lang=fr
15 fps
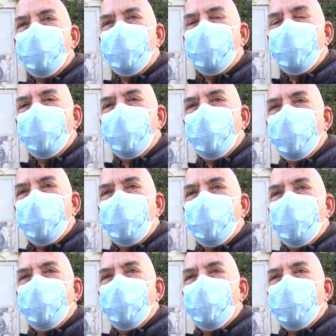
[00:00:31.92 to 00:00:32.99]
venus en
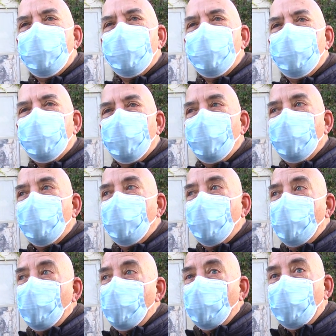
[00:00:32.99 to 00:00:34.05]
voisin profiter du lieu.
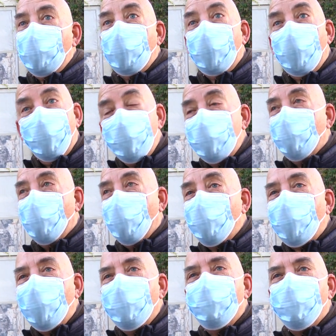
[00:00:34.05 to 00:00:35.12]
Ah oui, on
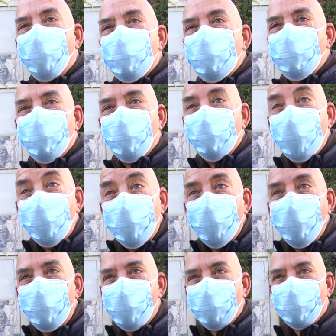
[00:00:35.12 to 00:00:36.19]
reprend possession des
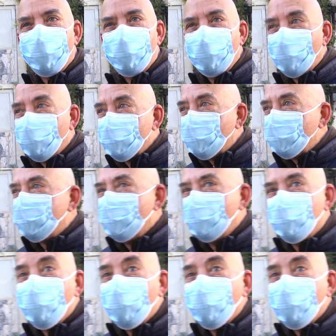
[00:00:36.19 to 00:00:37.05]
lieux, parce que pendant longtemps, c'est les